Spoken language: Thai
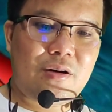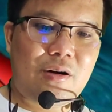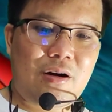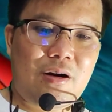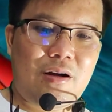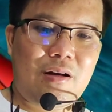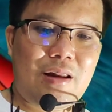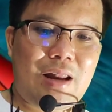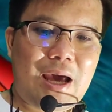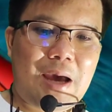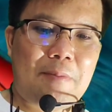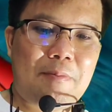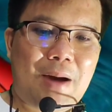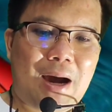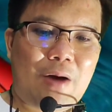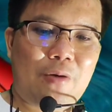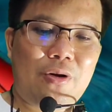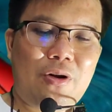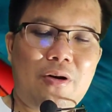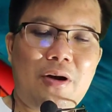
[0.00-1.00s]
ก็แรง
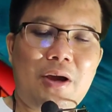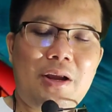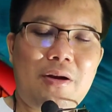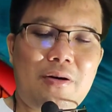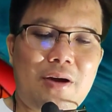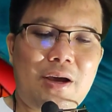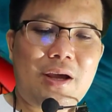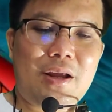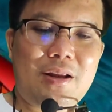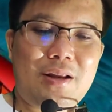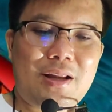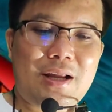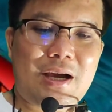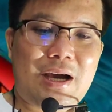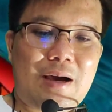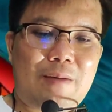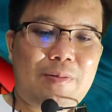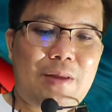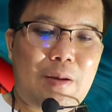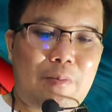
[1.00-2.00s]
เผาน้อยหน่อย
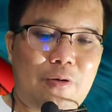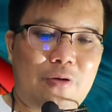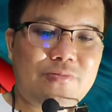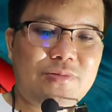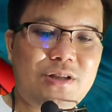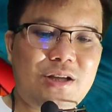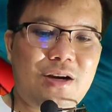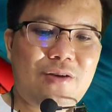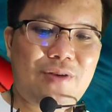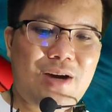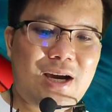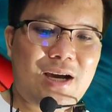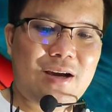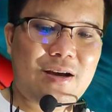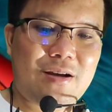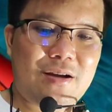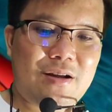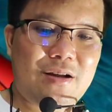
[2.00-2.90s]
นะครับ แต่ผมเชื่อว่า